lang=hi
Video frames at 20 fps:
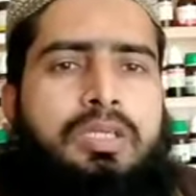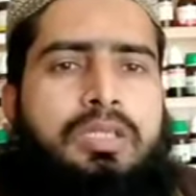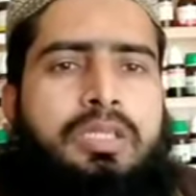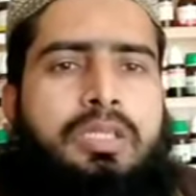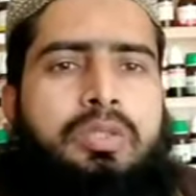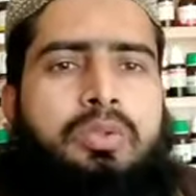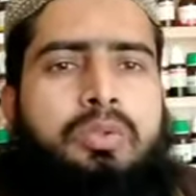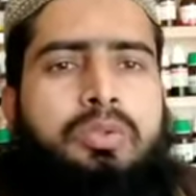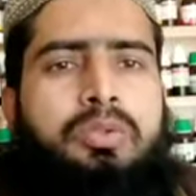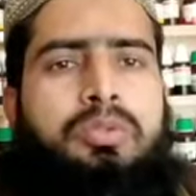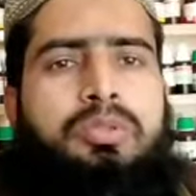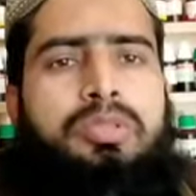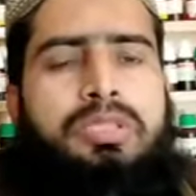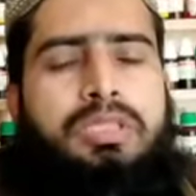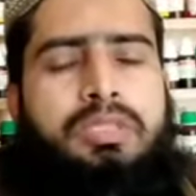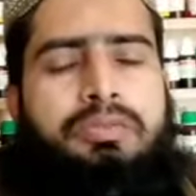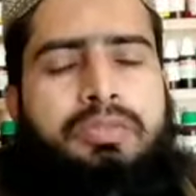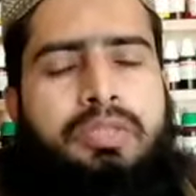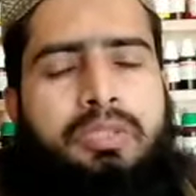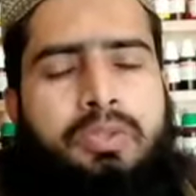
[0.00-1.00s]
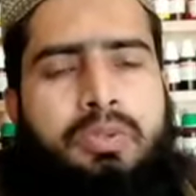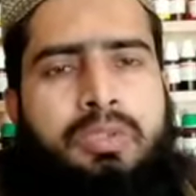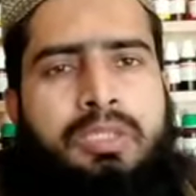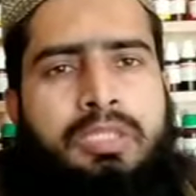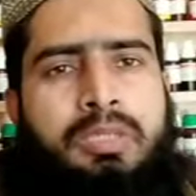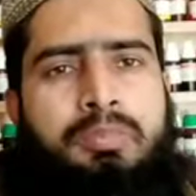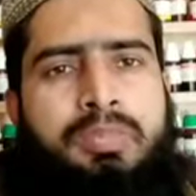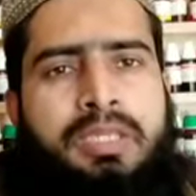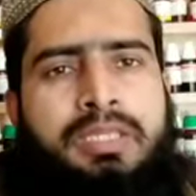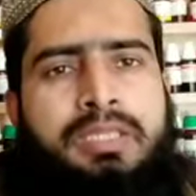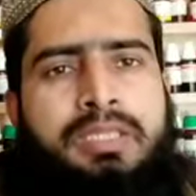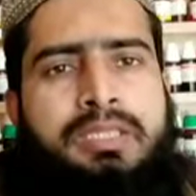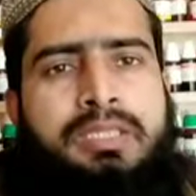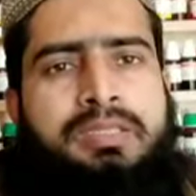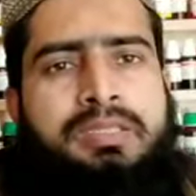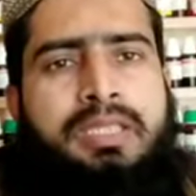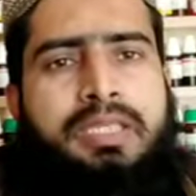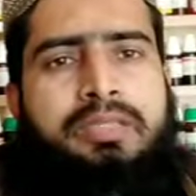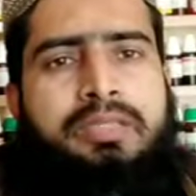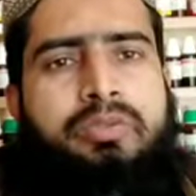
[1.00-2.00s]
नहीं तो सिर्फ डिटोल के पानी के
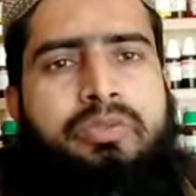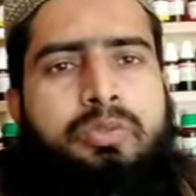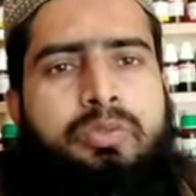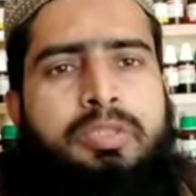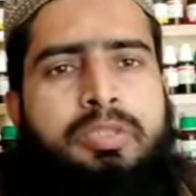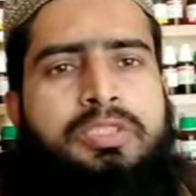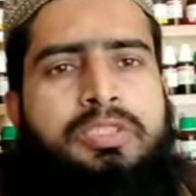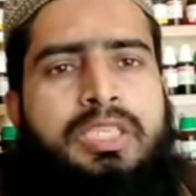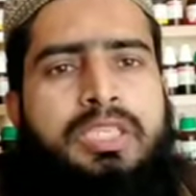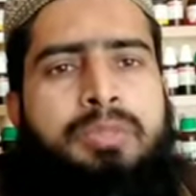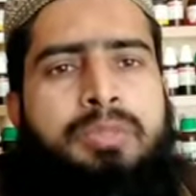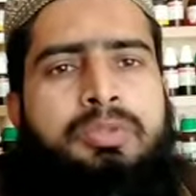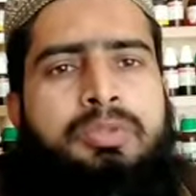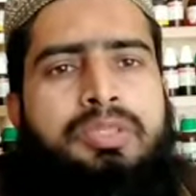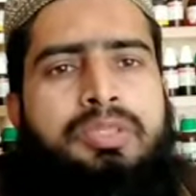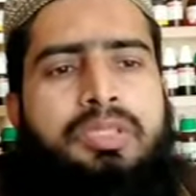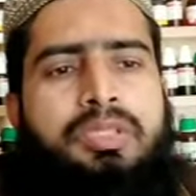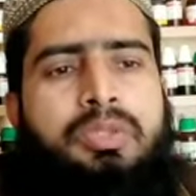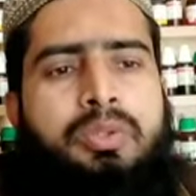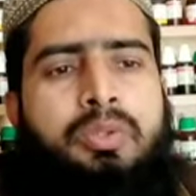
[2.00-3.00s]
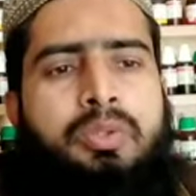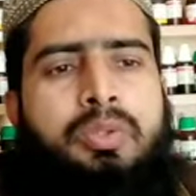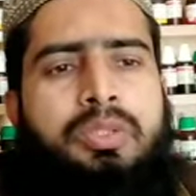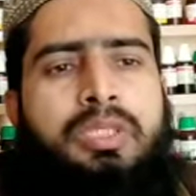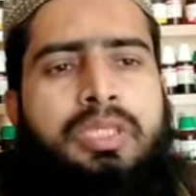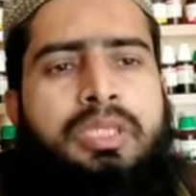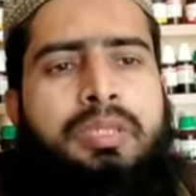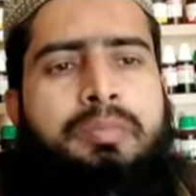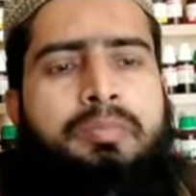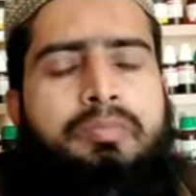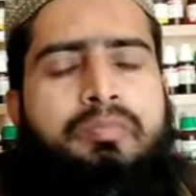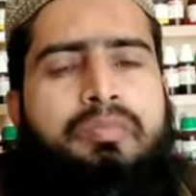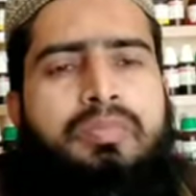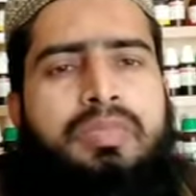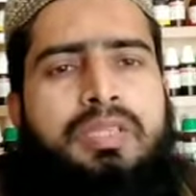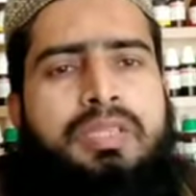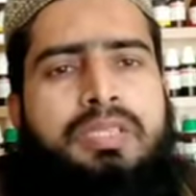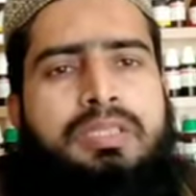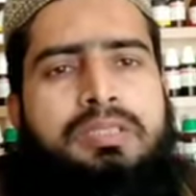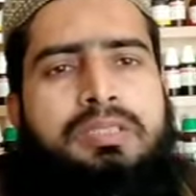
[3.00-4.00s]
साथ सुबह शाम इसे धो के
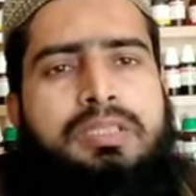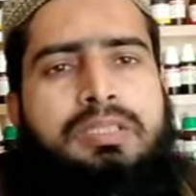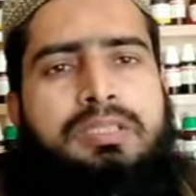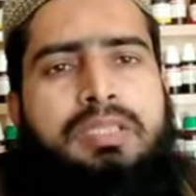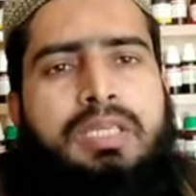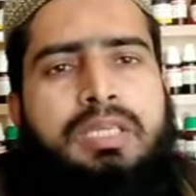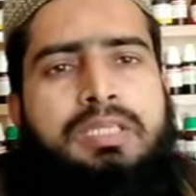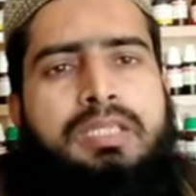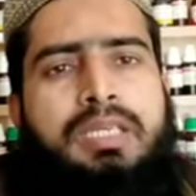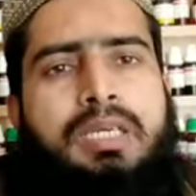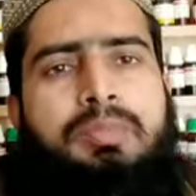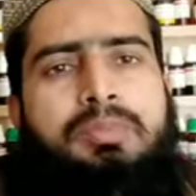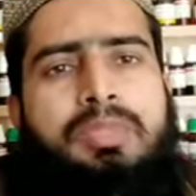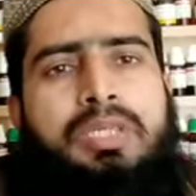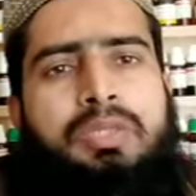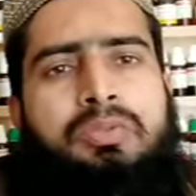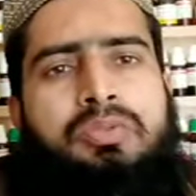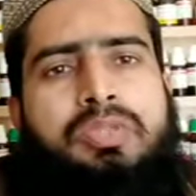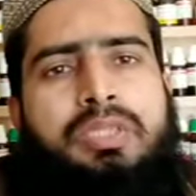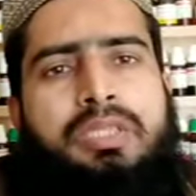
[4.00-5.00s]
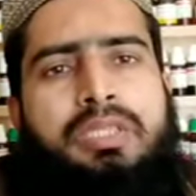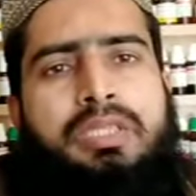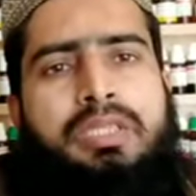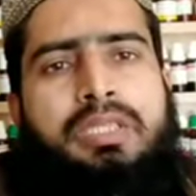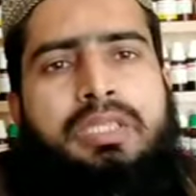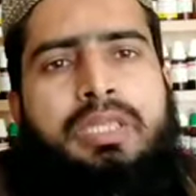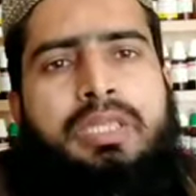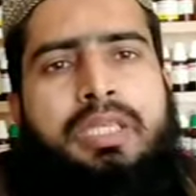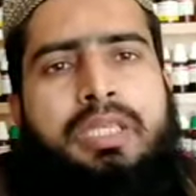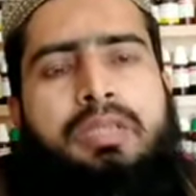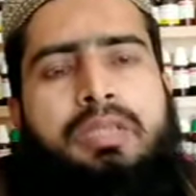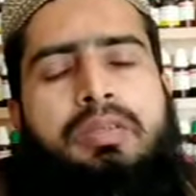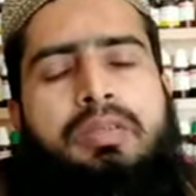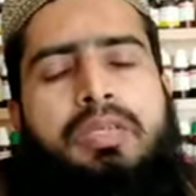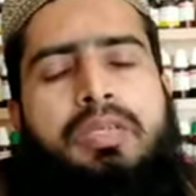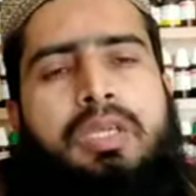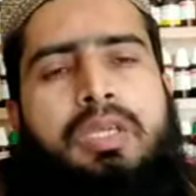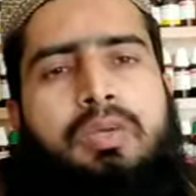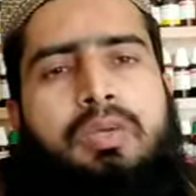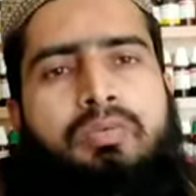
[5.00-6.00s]
इसके साथ आपने उसे देनी है
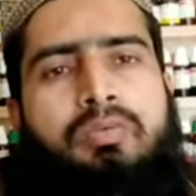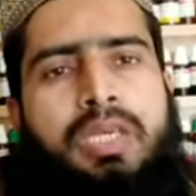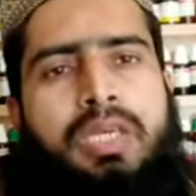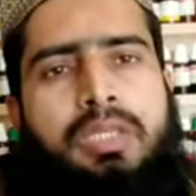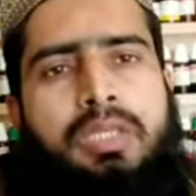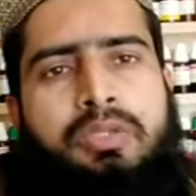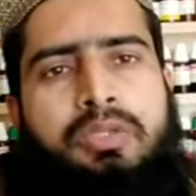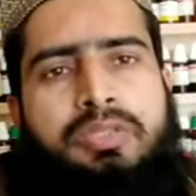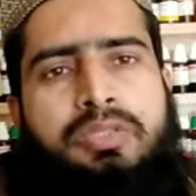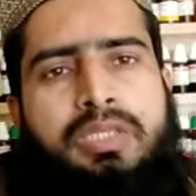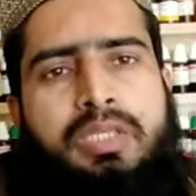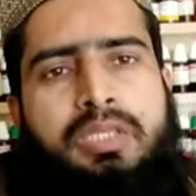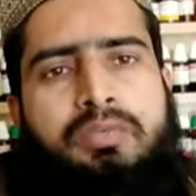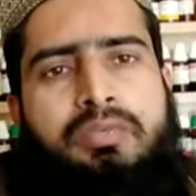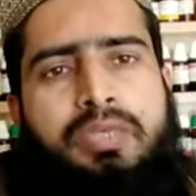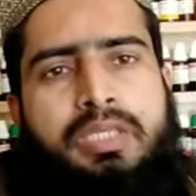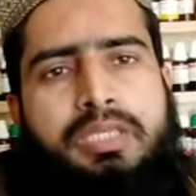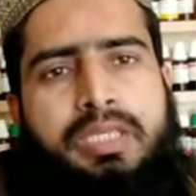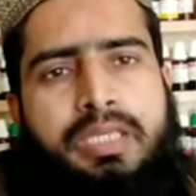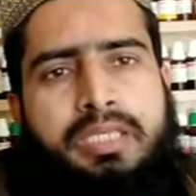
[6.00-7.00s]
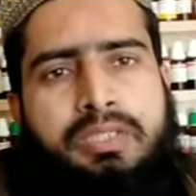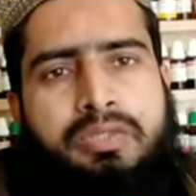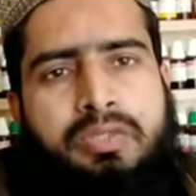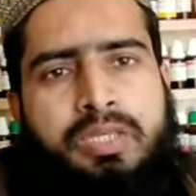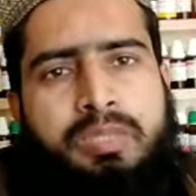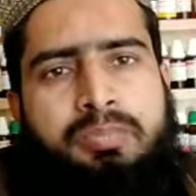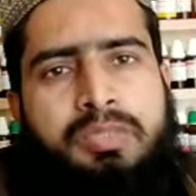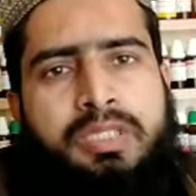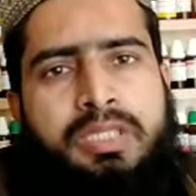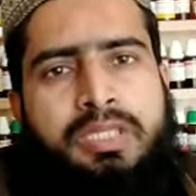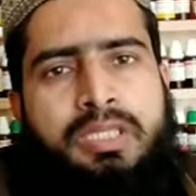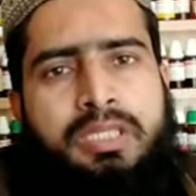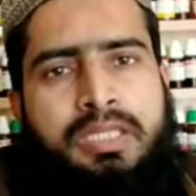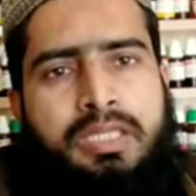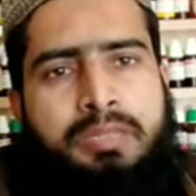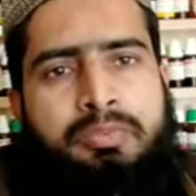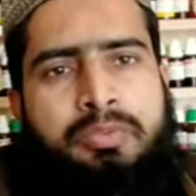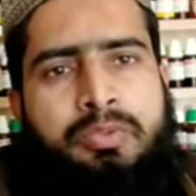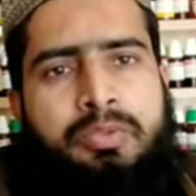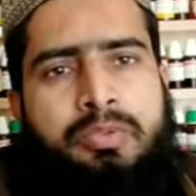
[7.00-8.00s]
सेफ अढ़ाई सौ एम का
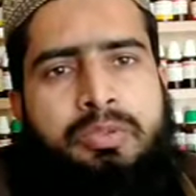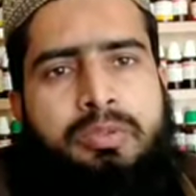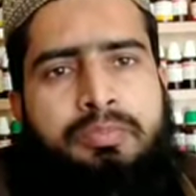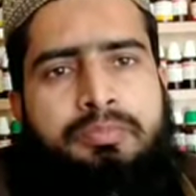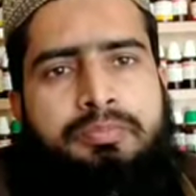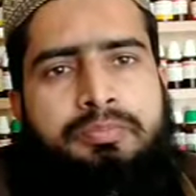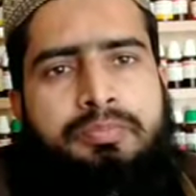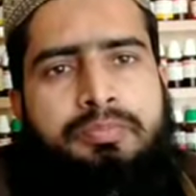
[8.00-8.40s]
कैप्सूल